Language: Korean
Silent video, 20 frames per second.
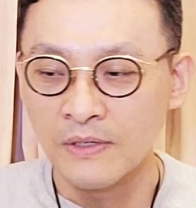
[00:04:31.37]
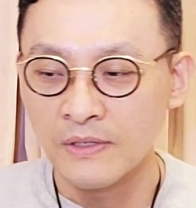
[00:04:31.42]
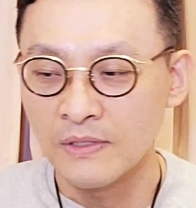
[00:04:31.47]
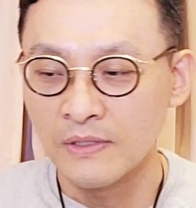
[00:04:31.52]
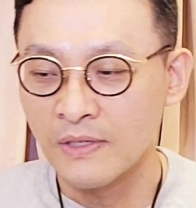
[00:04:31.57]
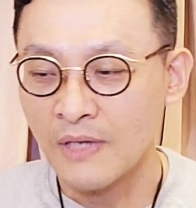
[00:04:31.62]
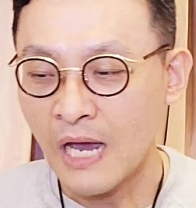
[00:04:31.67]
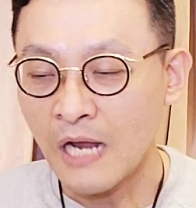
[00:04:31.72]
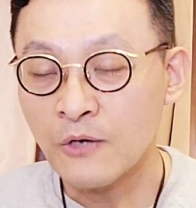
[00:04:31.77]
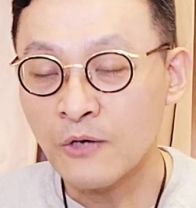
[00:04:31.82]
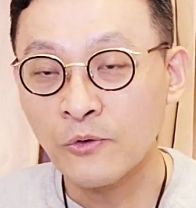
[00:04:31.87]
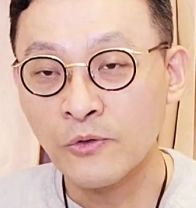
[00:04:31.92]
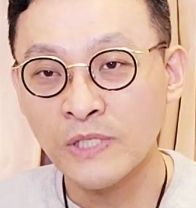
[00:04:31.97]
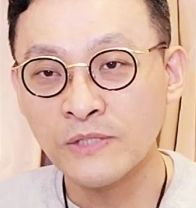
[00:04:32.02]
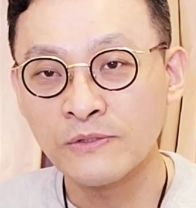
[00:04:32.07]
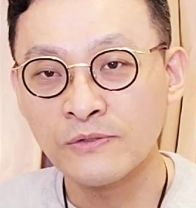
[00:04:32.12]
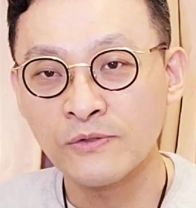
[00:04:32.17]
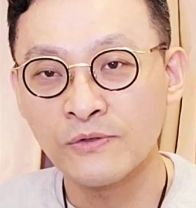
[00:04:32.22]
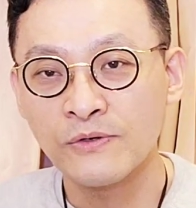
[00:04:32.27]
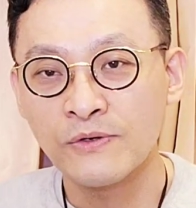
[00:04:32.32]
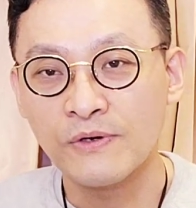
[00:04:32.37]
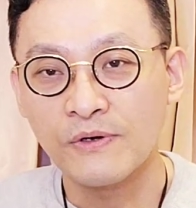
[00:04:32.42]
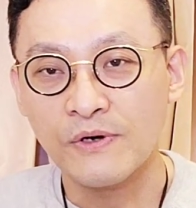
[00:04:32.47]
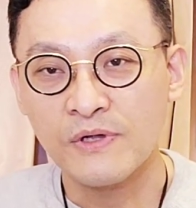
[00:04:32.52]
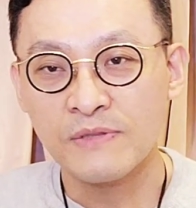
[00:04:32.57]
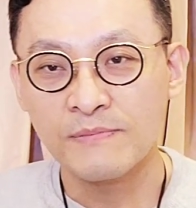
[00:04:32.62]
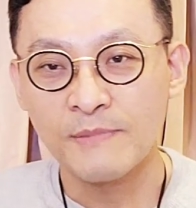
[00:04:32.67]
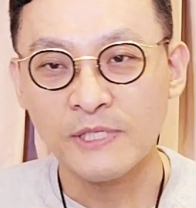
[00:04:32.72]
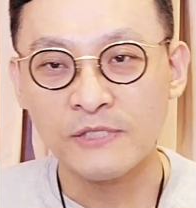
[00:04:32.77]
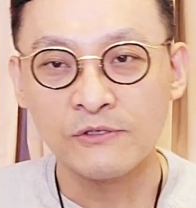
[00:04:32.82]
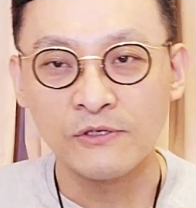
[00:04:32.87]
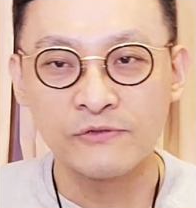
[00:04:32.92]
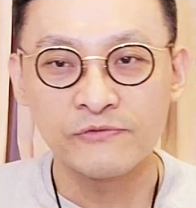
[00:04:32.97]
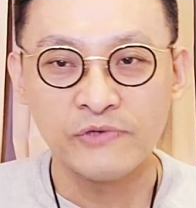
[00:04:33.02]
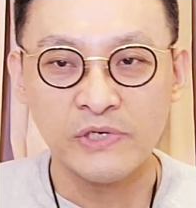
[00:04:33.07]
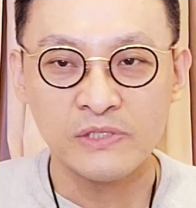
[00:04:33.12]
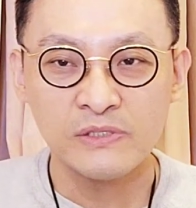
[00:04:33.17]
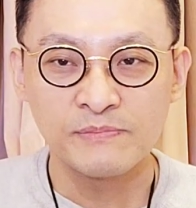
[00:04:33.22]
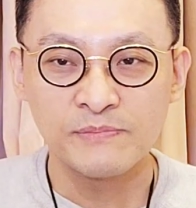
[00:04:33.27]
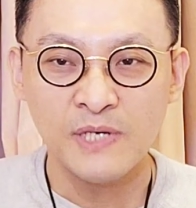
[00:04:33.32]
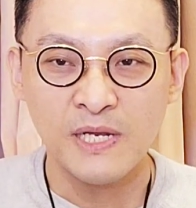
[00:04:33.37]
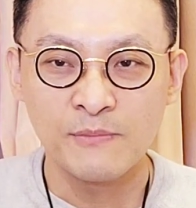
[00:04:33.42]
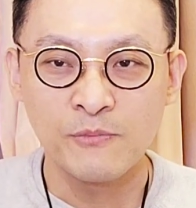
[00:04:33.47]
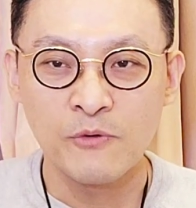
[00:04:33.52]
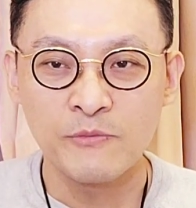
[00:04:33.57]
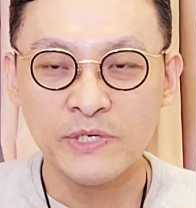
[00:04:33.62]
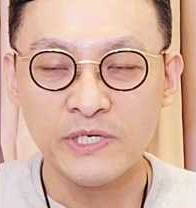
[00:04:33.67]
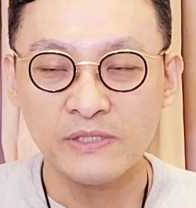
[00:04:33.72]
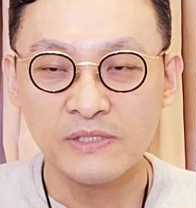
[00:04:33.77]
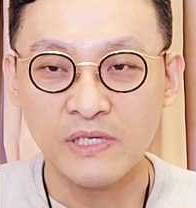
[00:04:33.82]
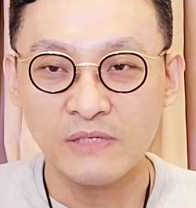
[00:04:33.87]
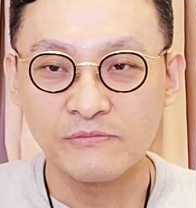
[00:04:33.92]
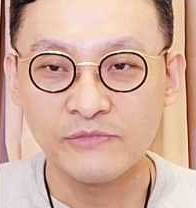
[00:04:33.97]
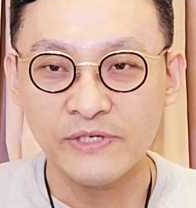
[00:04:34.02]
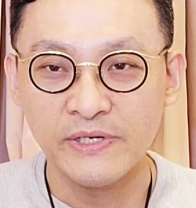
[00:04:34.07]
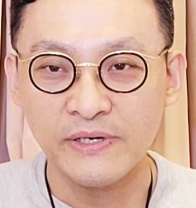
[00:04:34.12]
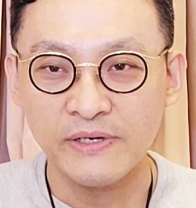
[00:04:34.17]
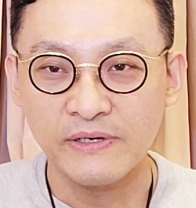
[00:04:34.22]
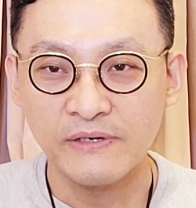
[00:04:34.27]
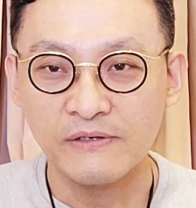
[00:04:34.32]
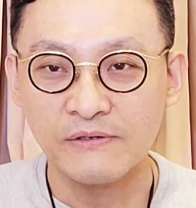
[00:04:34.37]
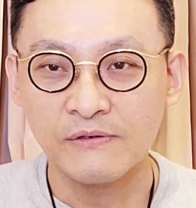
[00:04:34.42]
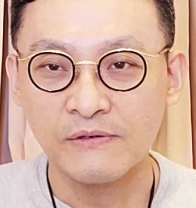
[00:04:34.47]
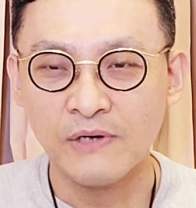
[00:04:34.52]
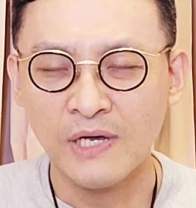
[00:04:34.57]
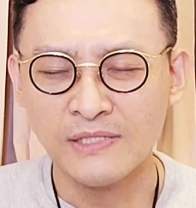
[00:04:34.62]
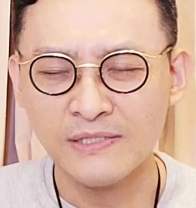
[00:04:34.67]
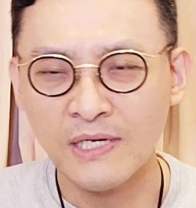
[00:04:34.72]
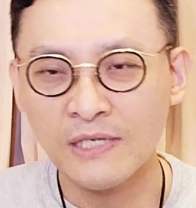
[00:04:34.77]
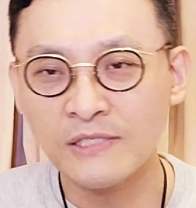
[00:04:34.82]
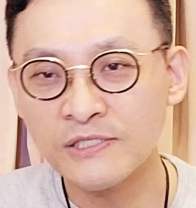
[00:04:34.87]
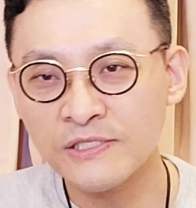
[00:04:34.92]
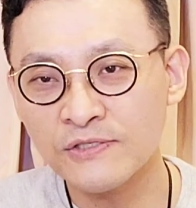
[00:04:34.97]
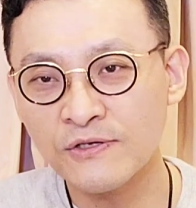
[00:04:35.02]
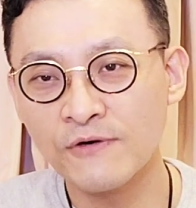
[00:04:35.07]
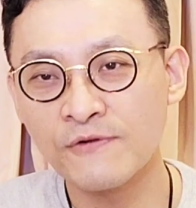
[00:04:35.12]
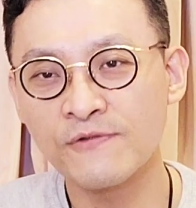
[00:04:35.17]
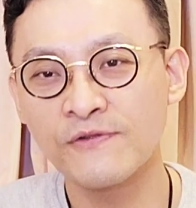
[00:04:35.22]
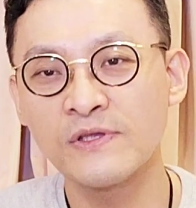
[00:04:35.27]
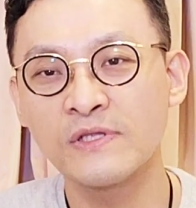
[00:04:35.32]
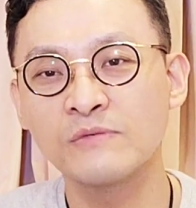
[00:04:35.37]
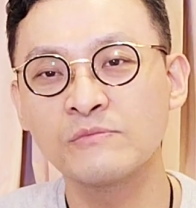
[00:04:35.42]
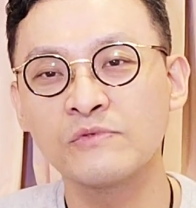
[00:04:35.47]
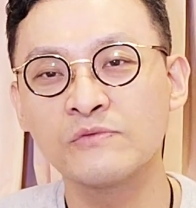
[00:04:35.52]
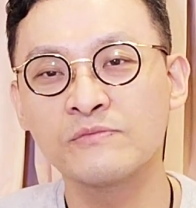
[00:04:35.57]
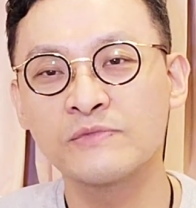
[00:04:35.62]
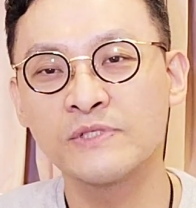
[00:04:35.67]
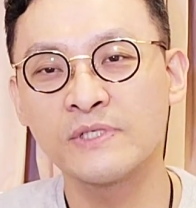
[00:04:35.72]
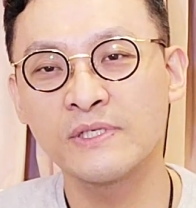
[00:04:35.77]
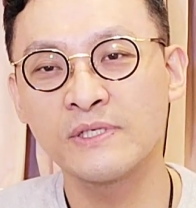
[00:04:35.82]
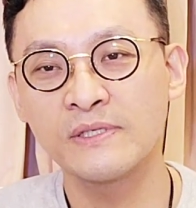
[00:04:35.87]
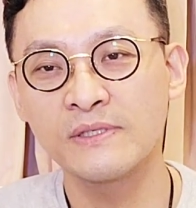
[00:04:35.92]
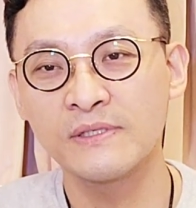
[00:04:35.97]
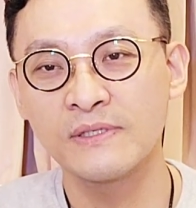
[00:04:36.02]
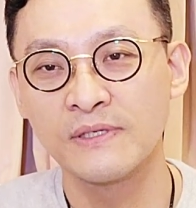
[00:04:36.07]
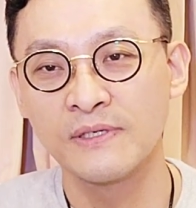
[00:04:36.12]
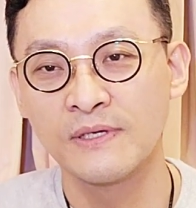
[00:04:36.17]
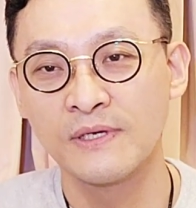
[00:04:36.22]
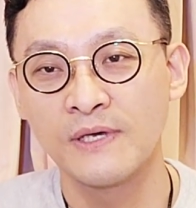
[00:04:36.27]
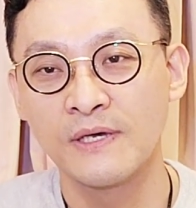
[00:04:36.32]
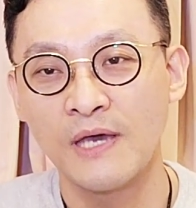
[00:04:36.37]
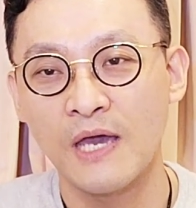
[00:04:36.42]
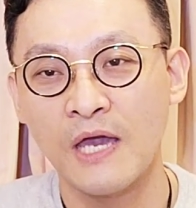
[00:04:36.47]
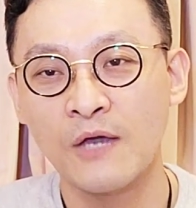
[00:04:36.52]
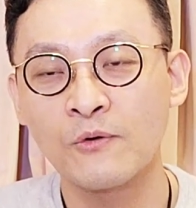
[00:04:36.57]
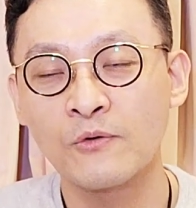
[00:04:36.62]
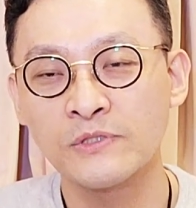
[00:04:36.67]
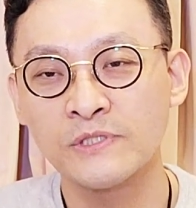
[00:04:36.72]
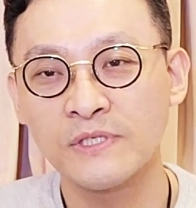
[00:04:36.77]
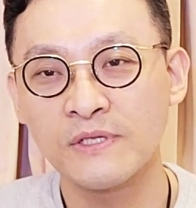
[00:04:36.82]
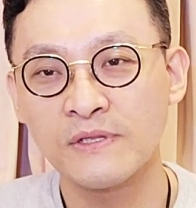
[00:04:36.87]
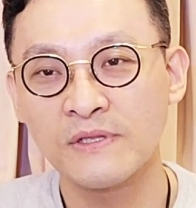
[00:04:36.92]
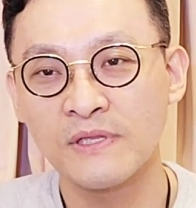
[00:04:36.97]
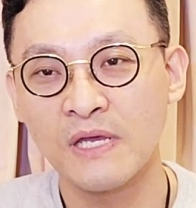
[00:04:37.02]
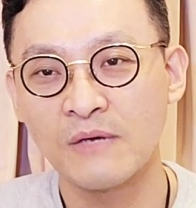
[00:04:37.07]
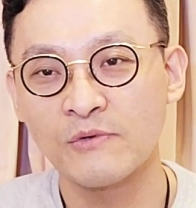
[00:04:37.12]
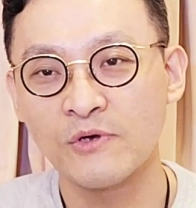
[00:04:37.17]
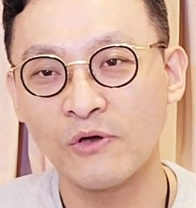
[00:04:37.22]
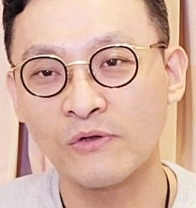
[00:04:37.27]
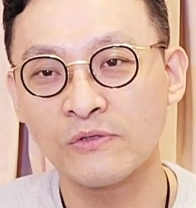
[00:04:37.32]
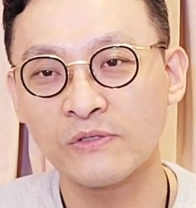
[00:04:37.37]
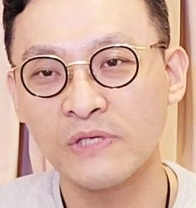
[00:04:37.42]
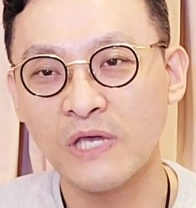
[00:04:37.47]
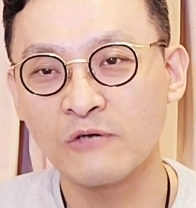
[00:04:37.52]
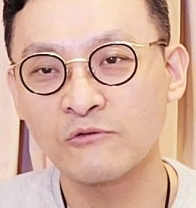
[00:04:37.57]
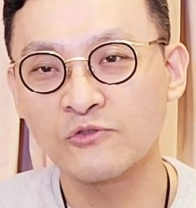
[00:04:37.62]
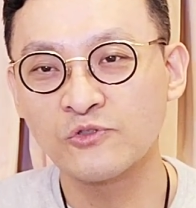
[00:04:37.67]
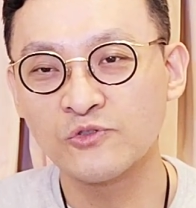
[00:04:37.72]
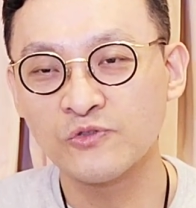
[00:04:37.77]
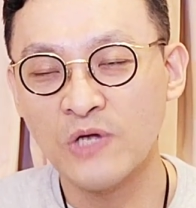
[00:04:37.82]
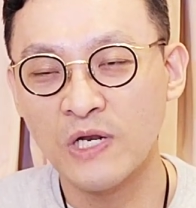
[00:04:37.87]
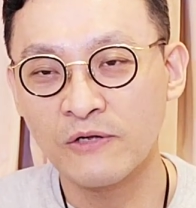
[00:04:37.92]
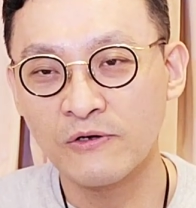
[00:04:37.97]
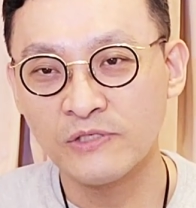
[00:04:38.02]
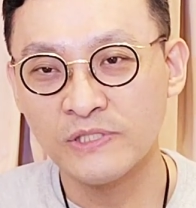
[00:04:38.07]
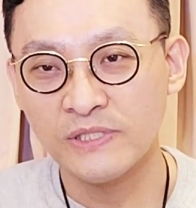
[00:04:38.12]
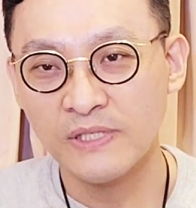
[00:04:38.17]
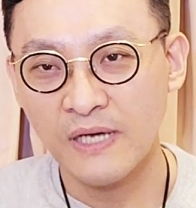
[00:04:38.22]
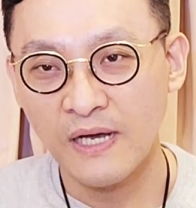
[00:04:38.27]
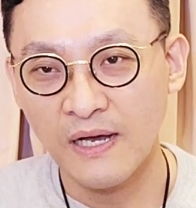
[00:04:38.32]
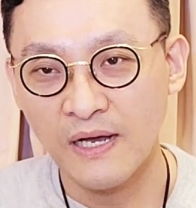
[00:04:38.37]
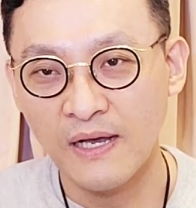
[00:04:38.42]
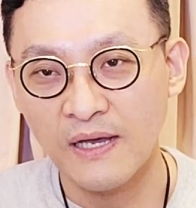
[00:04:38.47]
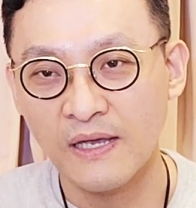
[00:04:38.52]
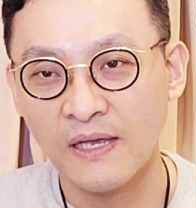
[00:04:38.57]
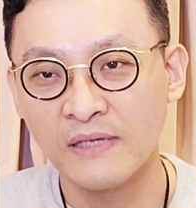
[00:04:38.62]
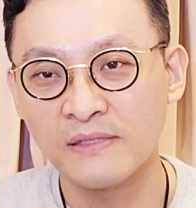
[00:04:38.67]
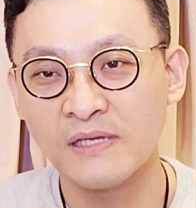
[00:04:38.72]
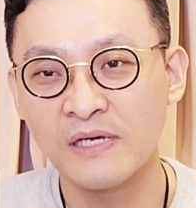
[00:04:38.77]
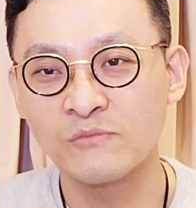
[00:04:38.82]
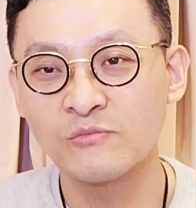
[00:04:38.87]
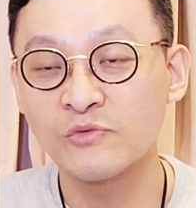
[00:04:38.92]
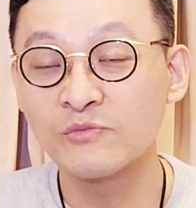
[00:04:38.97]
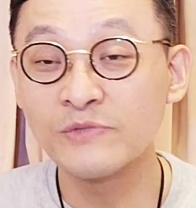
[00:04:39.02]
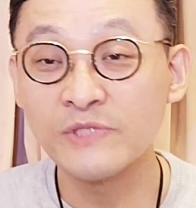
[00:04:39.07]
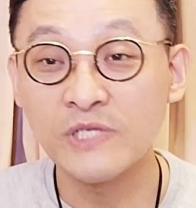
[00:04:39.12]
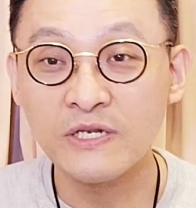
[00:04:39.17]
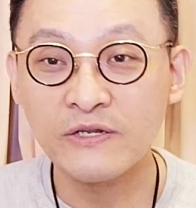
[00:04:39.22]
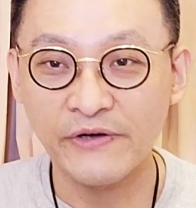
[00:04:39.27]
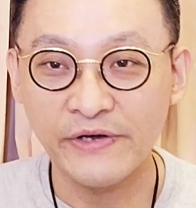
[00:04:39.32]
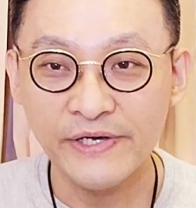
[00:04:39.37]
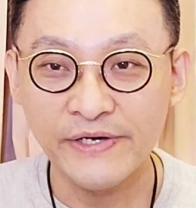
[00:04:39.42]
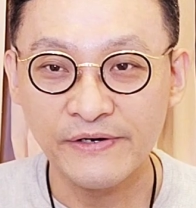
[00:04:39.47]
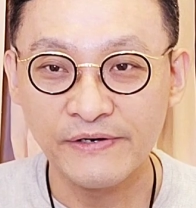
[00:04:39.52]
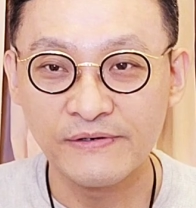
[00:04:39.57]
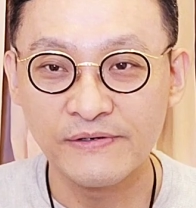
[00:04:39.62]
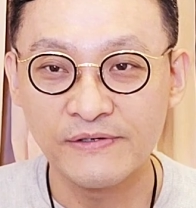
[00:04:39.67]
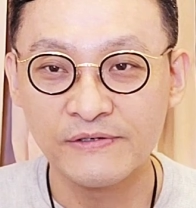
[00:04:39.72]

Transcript: 이 알고랜드도 스마트 컨트랙트 플랫폼이기 때문에 가장 신경 쓰이는 부분이 에코시스템을 어떻게 구축할 것인가에 대한 부분일 거예요.